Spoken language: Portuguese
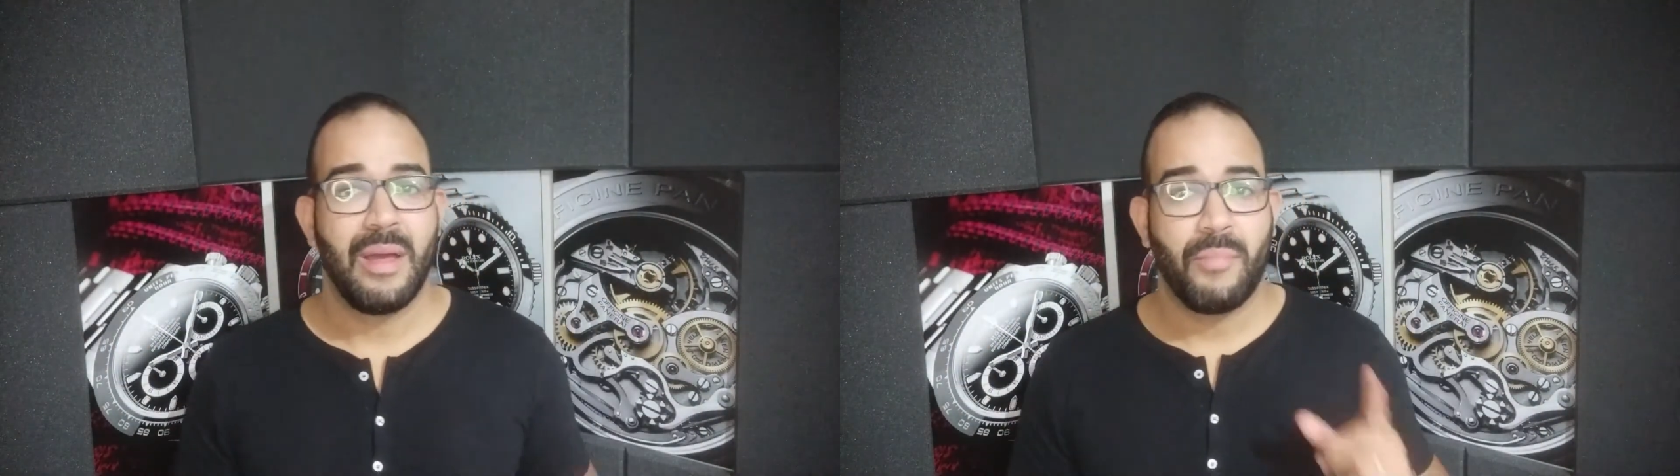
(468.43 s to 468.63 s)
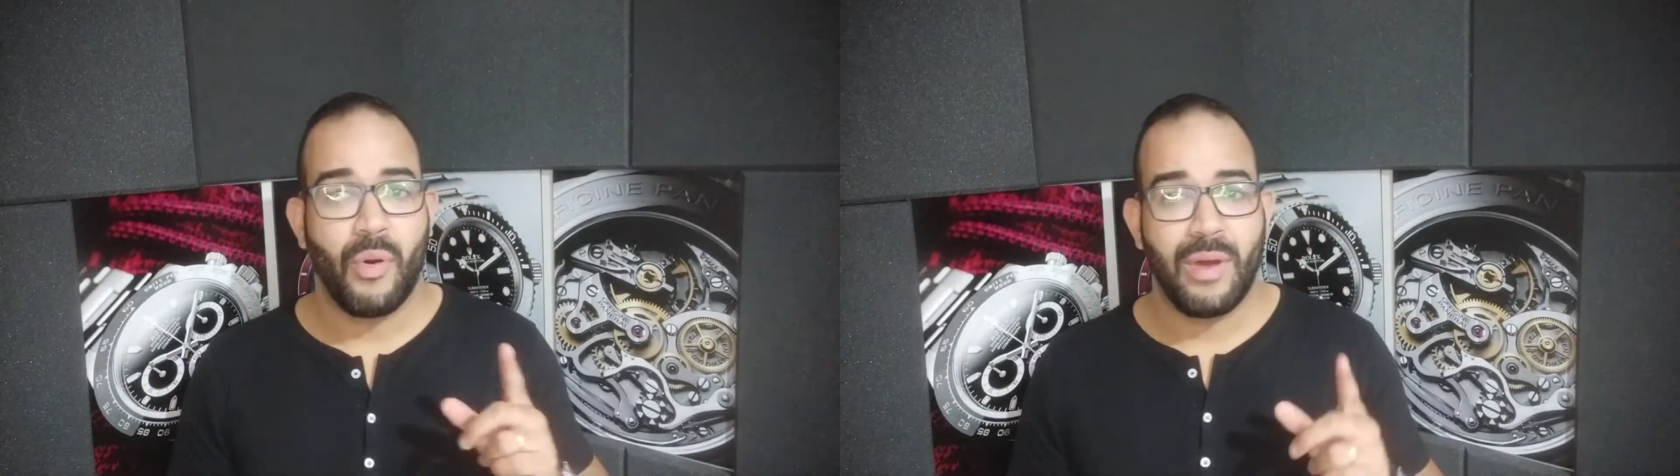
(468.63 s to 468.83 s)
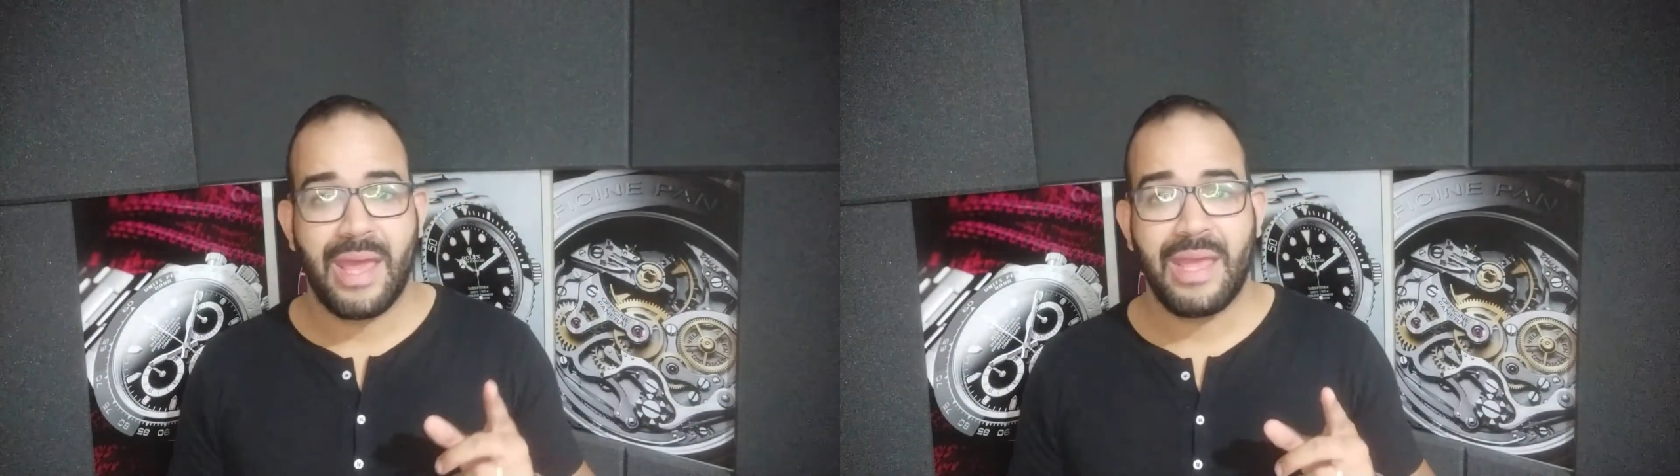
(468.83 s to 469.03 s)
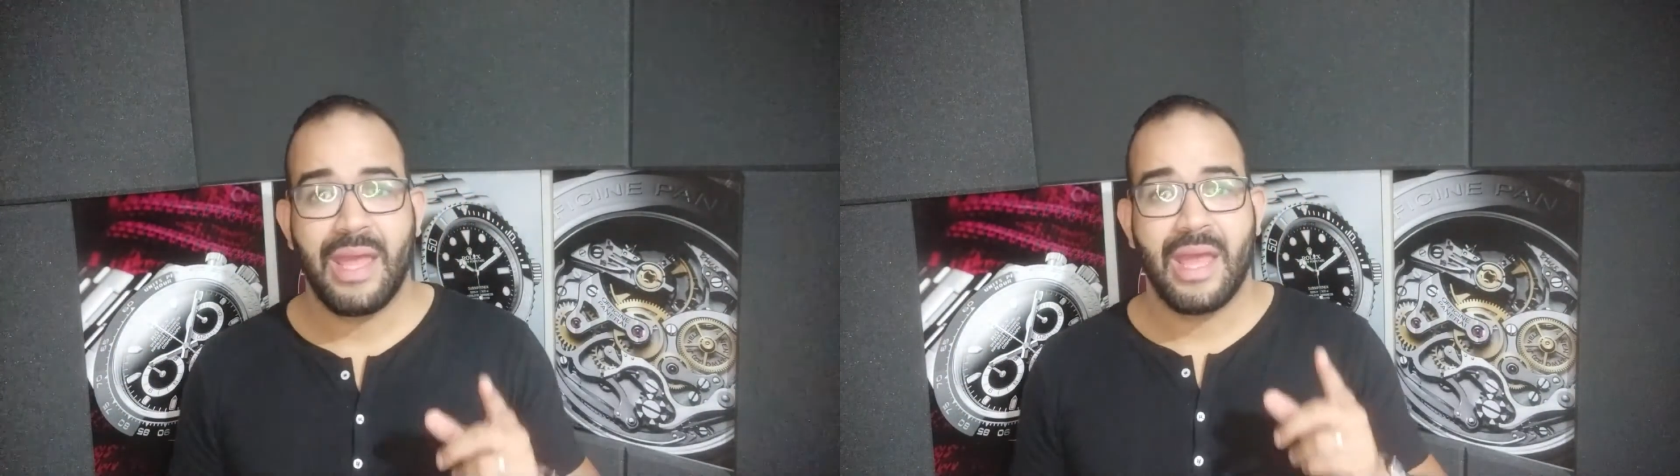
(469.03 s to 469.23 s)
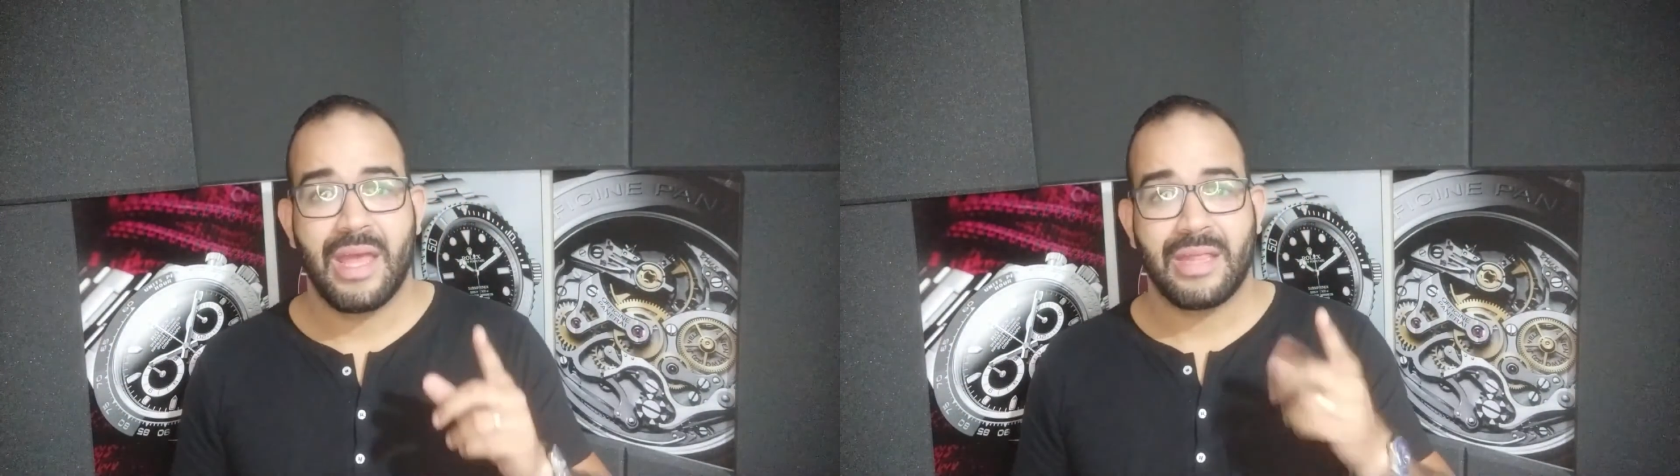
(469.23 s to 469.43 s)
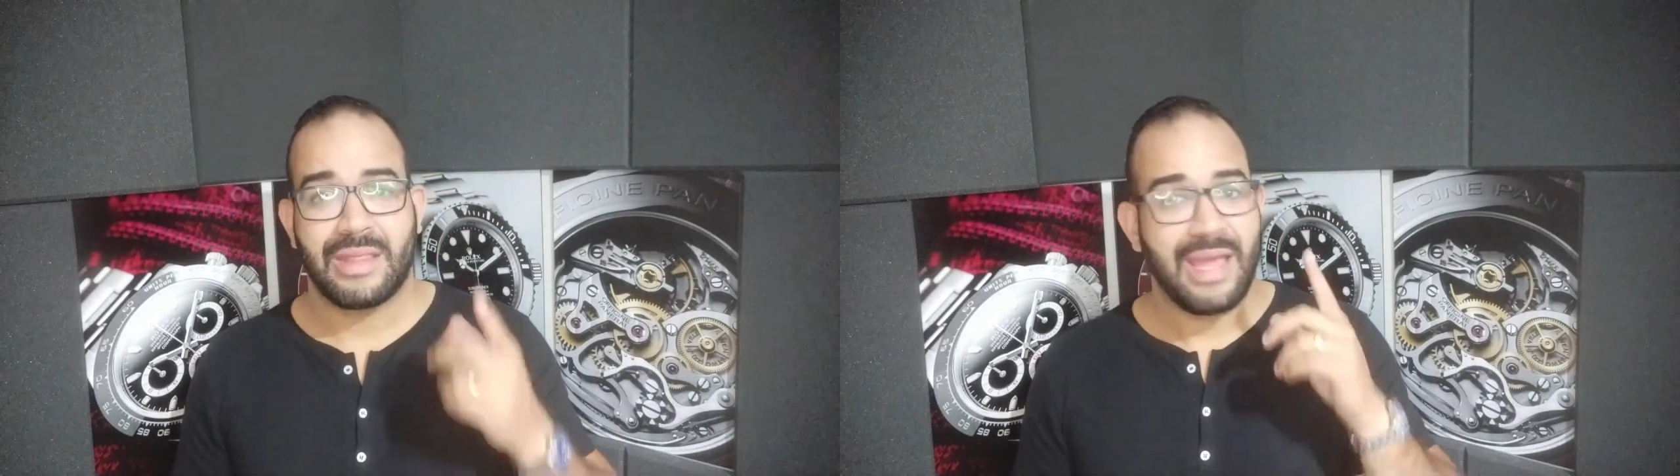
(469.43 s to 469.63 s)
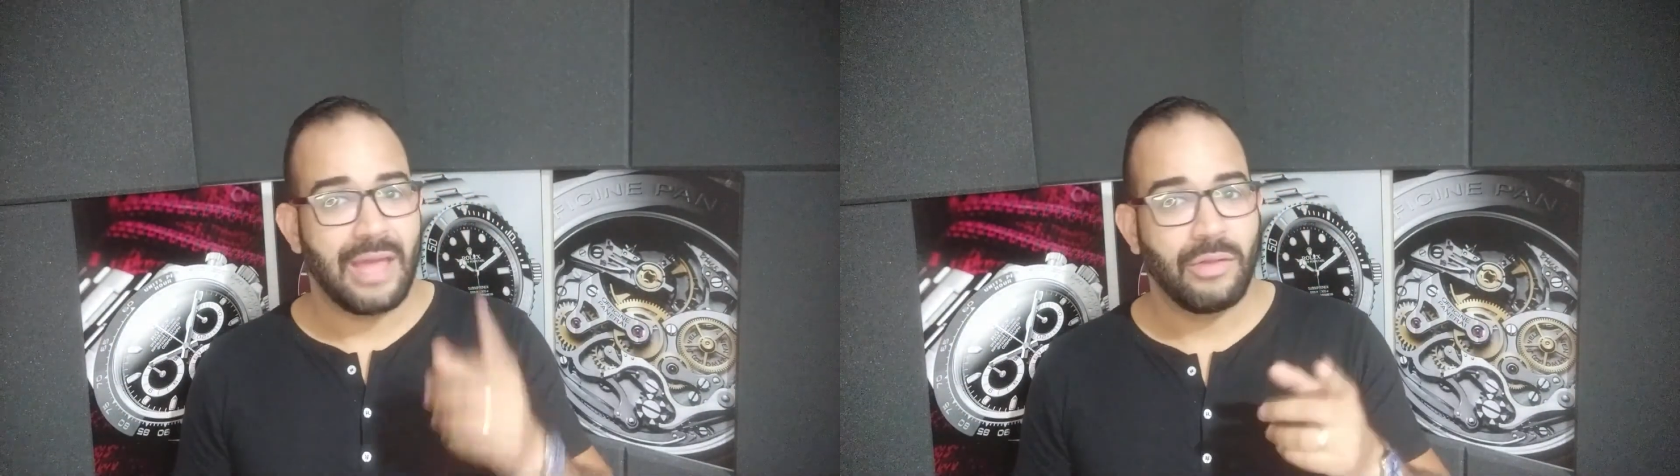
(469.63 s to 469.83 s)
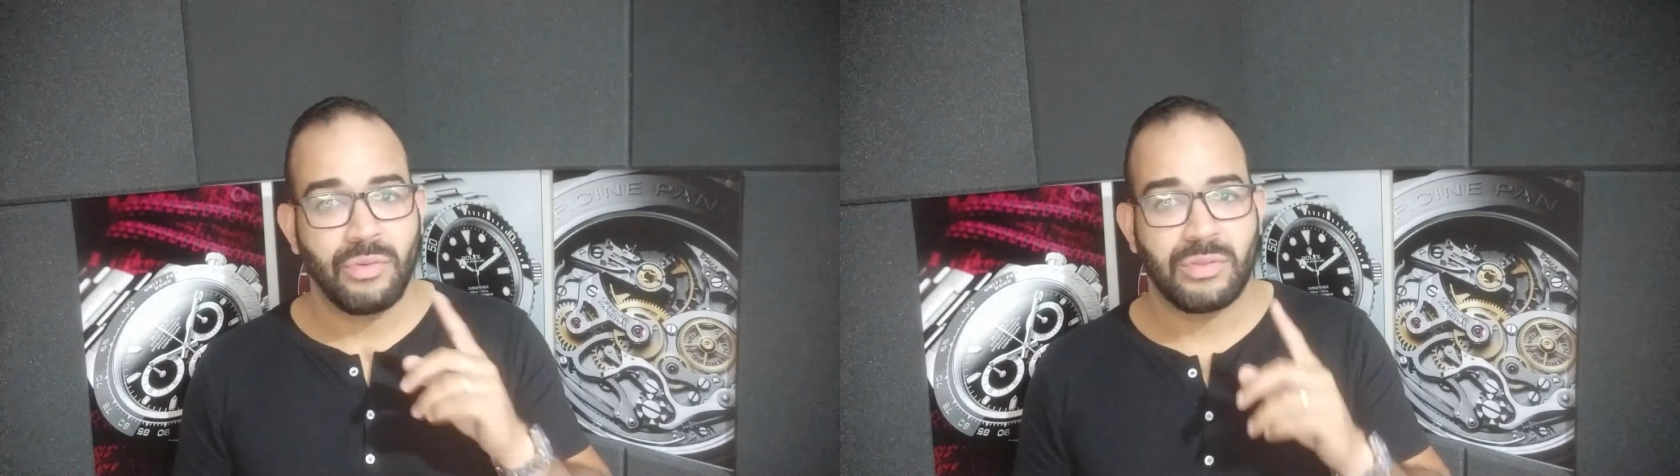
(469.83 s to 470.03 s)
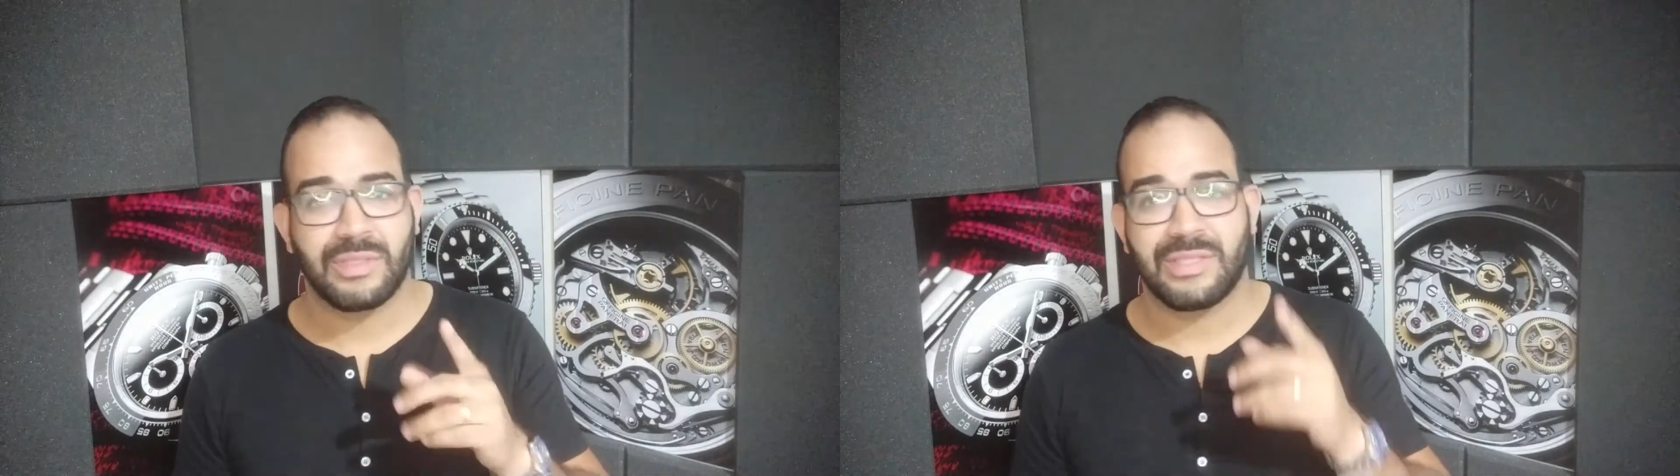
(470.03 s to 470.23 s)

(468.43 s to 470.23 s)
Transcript: porém tem anúncios que